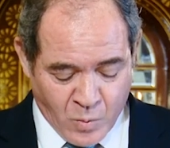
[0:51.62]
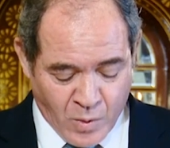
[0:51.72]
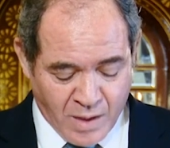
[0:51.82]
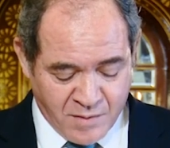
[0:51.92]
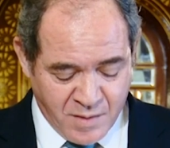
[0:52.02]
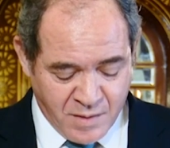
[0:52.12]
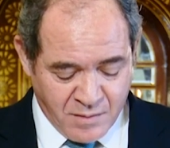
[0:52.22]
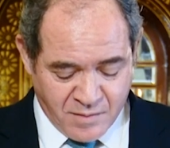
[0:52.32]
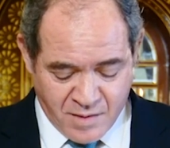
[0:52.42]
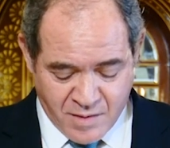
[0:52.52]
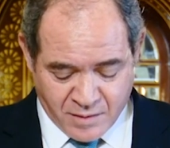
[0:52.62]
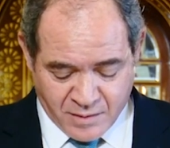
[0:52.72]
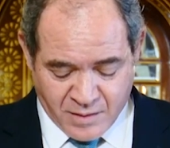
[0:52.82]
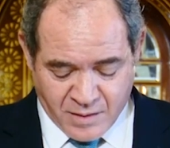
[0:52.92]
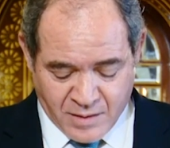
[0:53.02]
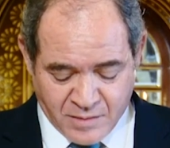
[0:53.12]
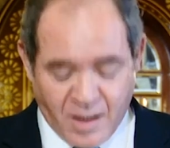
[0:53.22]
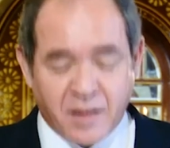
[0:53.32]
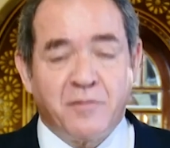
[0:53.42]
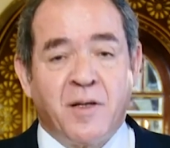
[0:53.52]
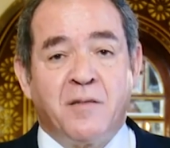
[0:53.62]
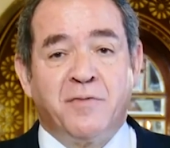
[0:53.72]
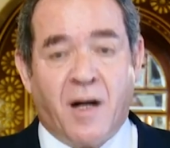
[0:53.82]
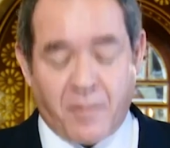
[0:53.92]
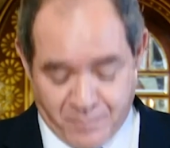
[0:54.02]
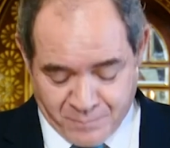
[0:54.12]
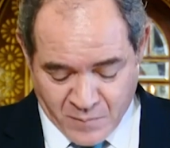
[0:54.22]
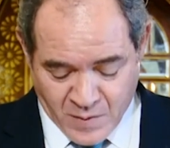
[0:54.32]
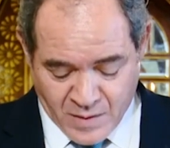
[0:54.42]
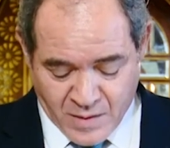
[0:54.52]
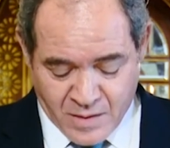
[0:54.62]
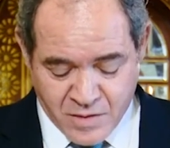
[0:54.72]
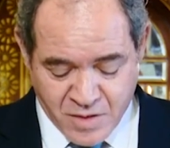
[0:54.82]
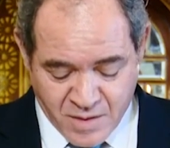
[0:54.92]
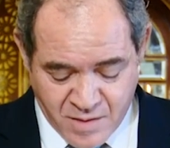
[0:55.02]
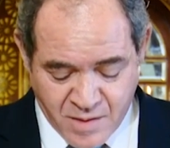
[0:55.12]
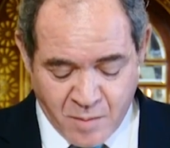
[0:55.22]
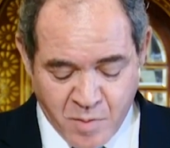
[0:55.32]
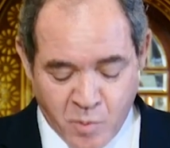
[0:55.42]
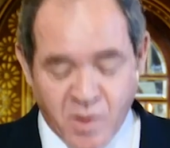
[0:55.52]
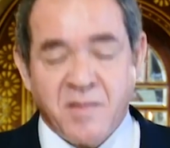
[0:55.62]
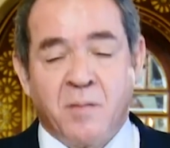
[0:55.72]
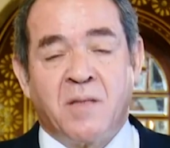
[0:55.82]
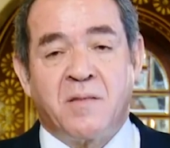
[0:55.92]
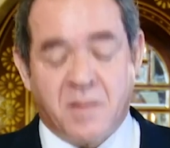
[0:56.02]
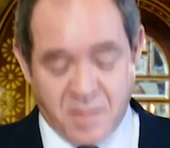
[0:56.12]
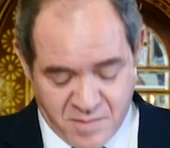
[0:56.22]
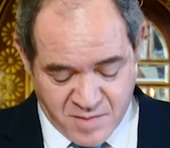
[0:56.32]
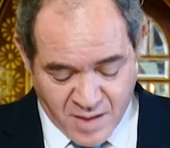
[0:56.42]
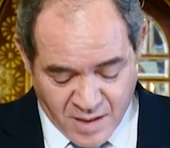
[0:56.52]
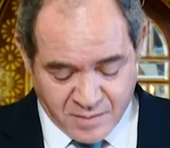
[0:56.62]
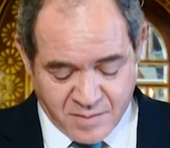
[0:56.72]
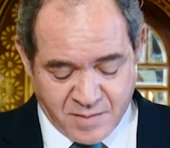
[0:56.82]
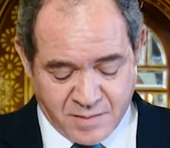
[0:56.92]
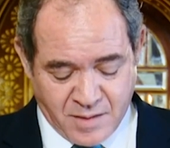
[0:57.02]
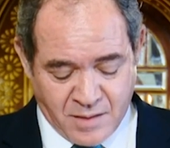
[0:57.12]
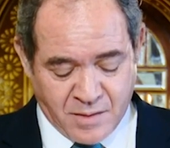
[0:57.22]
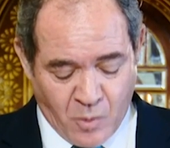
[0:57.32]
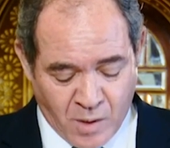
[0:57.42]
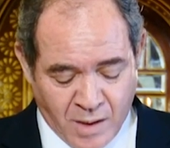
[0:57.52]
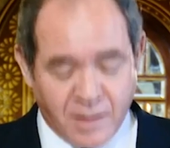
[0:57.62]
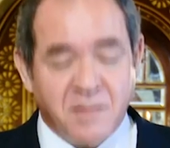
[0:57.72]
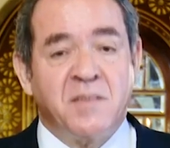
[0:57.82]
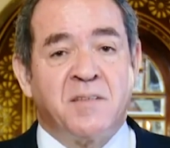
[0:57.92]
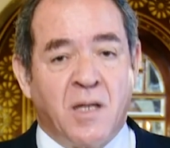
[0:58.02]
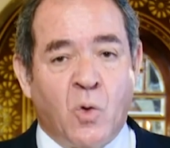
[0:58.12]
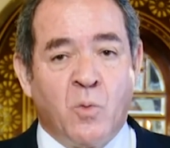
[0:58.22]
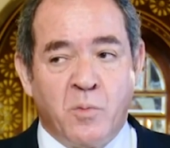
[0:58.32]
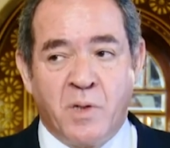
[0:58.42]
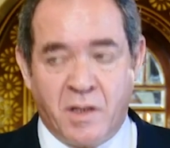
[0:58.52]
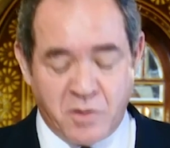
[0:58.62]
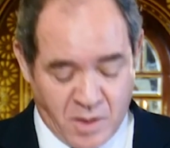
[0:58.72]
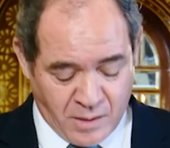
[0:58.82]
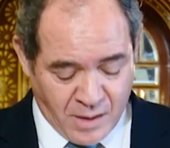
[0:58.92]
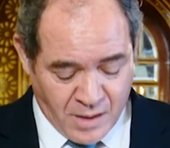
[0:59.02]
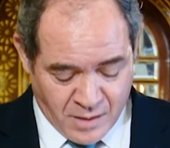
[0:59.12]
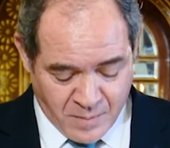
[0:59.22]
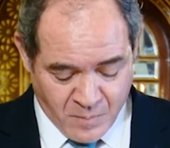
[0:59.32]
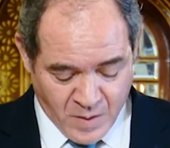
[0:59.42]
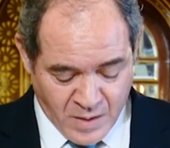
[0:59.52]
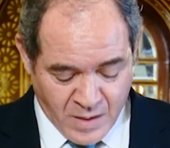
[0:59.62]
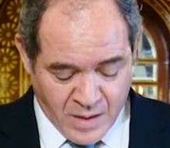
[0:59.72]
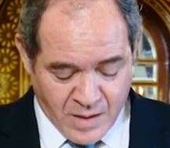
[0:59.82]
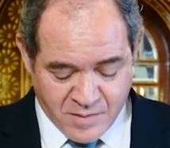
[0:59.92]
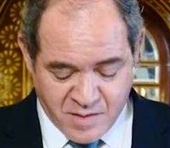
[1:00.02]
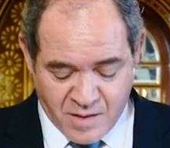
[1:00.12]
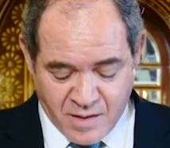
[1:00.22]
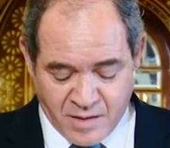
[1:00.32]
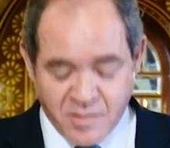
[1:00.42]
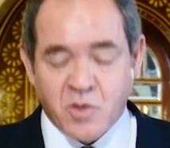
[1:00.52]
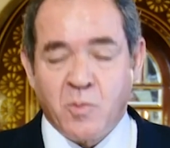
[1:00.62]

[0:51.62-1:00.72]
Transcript: والتي ينتظر أن تعرف دفعة جديدة بمناسبة زيارة الدولة التي سيقوم بها إن شاء الله السيد رئيس